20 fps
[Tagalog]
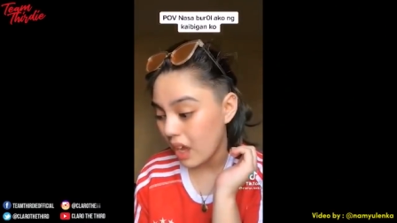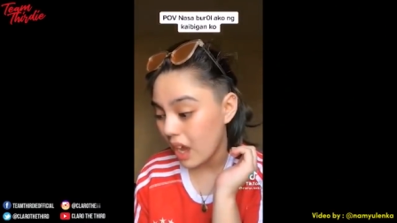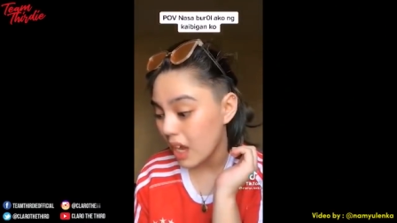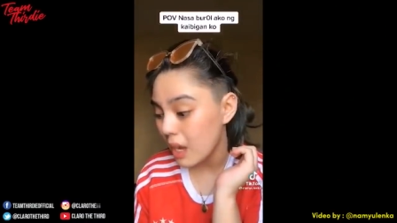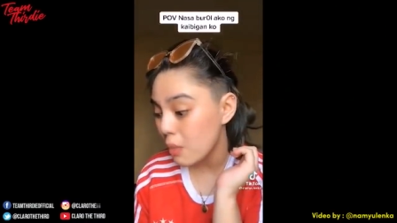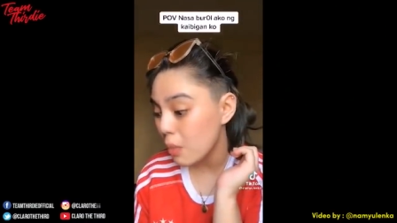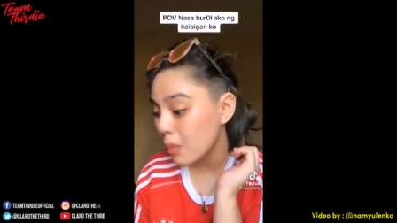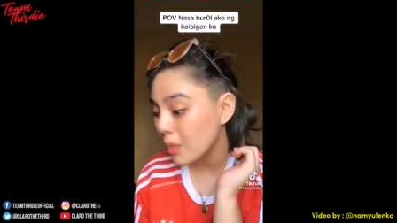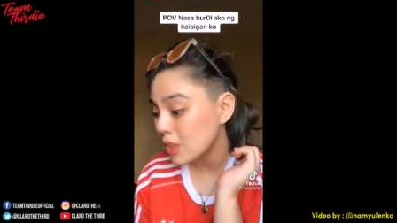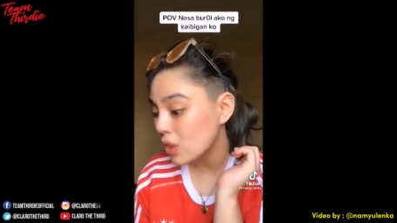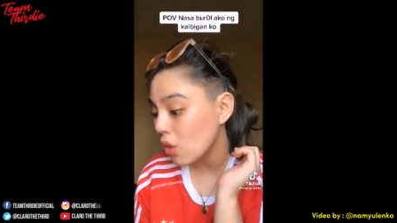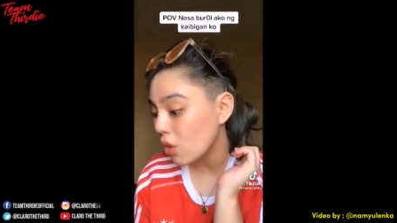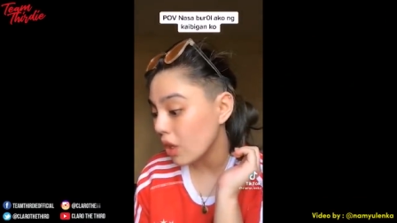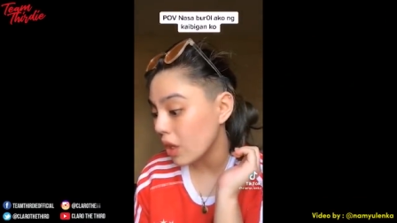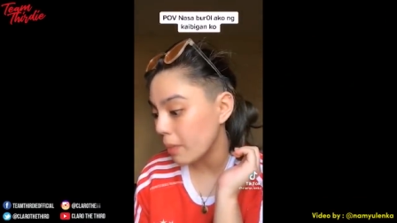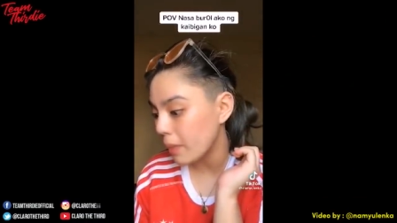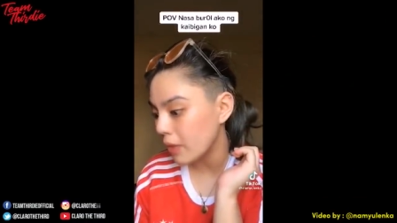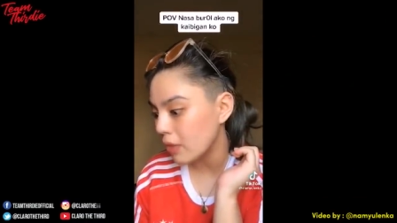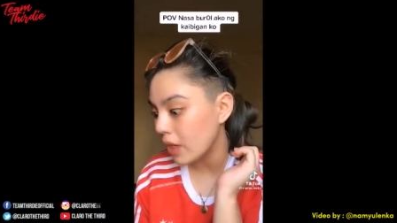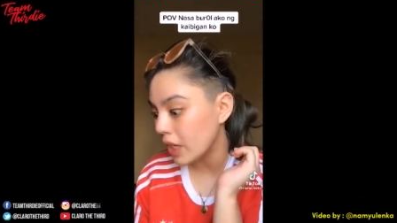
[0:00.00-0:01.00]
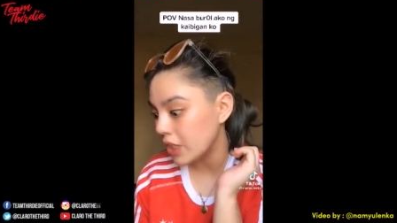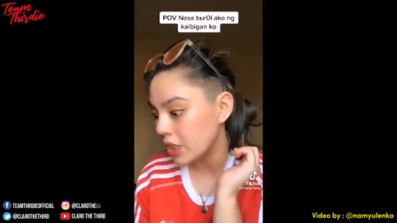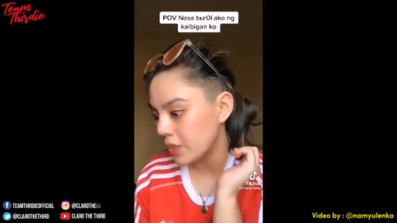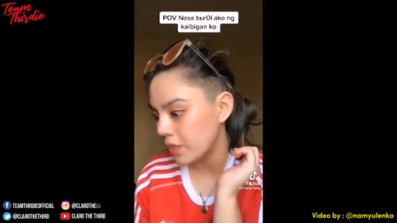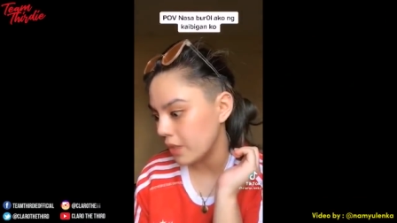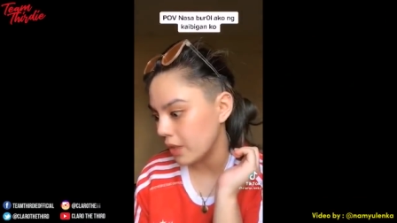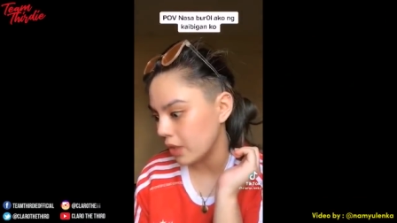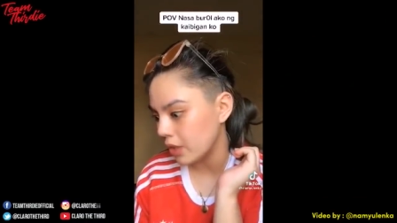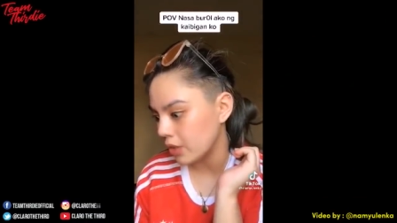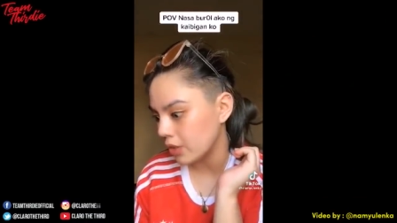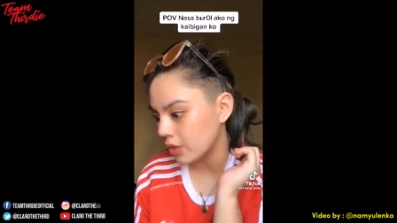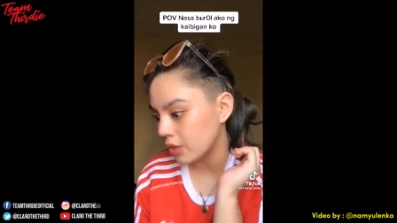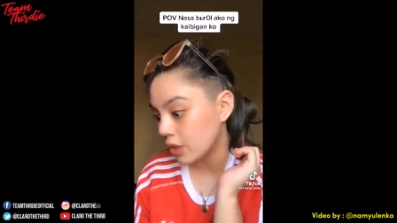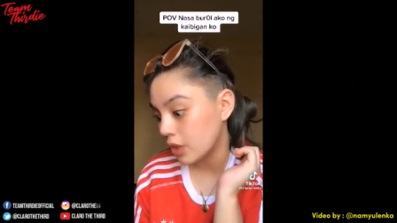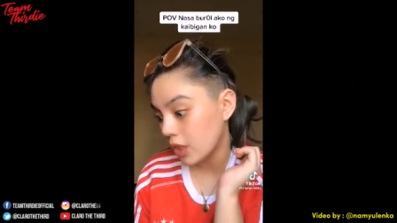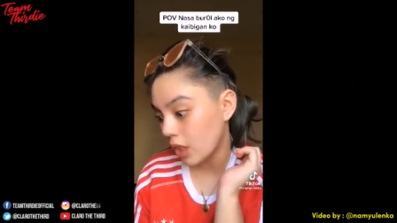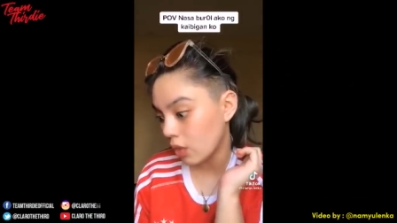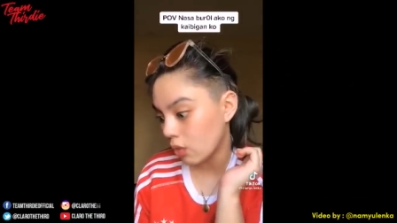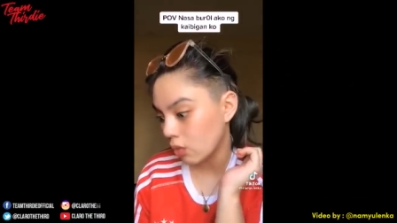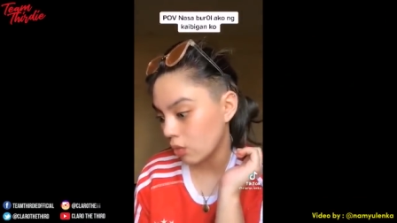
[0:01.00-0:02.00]
Alam mo, mas okay pa yung IG filters.
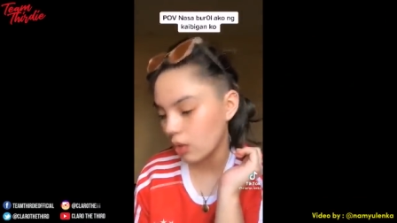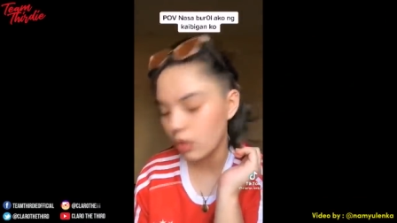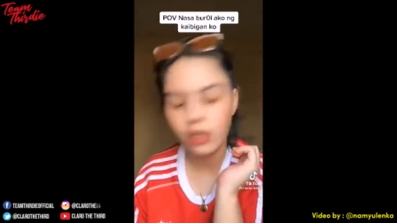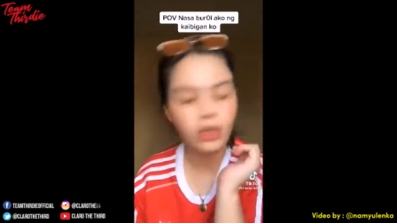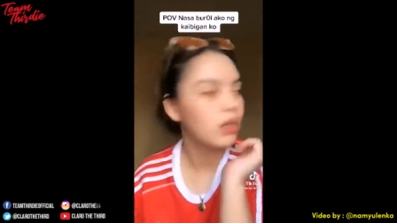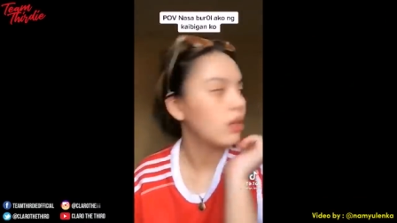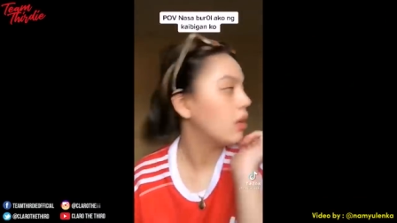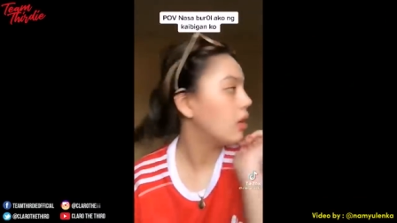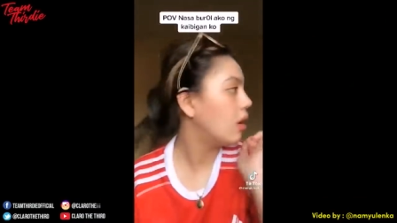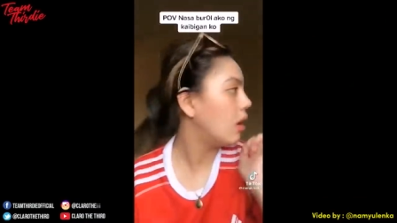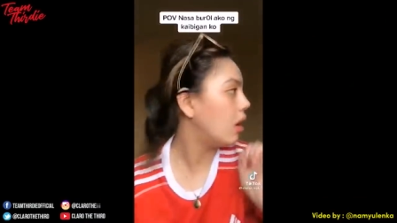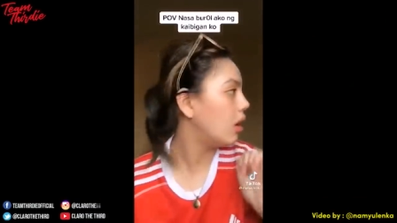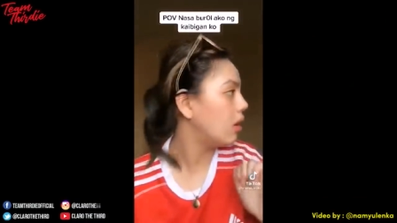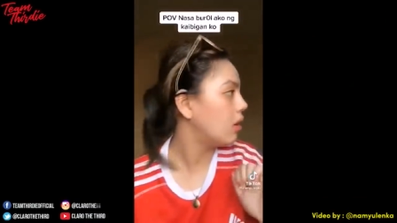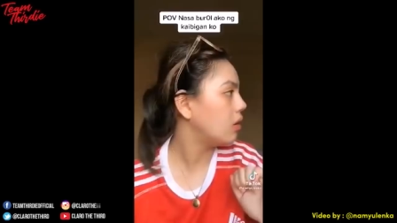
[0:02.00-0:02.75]
Charot. Mami, huh?